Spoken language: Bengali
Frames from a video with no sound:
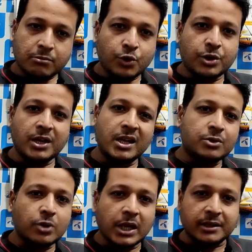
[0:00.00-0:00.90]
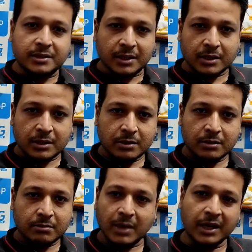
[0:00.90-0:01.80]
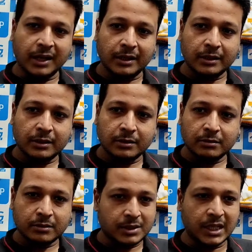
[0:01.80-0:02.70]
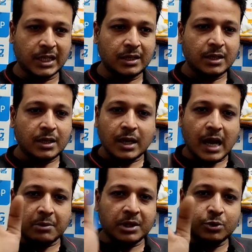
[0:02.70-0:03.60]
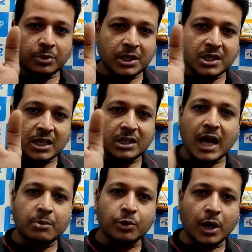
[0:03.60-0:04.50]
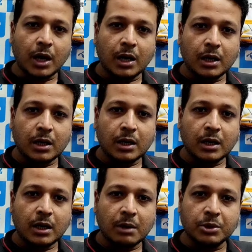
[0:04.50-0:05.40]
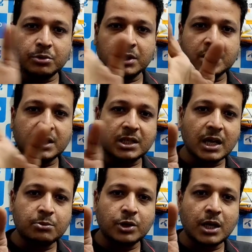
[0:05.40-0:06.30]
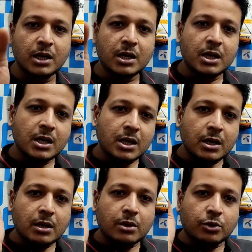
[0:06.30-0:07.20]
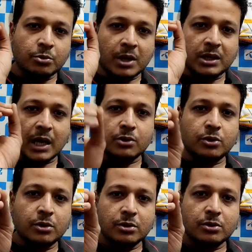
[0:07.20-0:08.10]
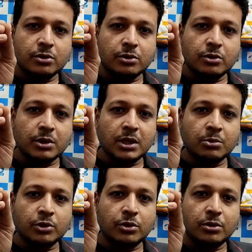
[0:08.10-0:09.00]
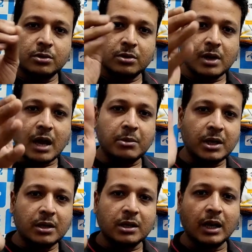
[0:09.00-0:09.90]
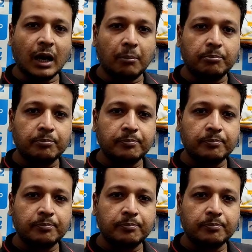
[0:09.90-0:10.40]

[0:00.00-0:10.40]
বউকে নিয়ে চলে গেছে বাহিরে যে আমি তোমাদের সাথে থাকবো না আমি তোমাদের সাথে থাকবো না তোমরা থাকো তোমাদের মতো আমি গেলাম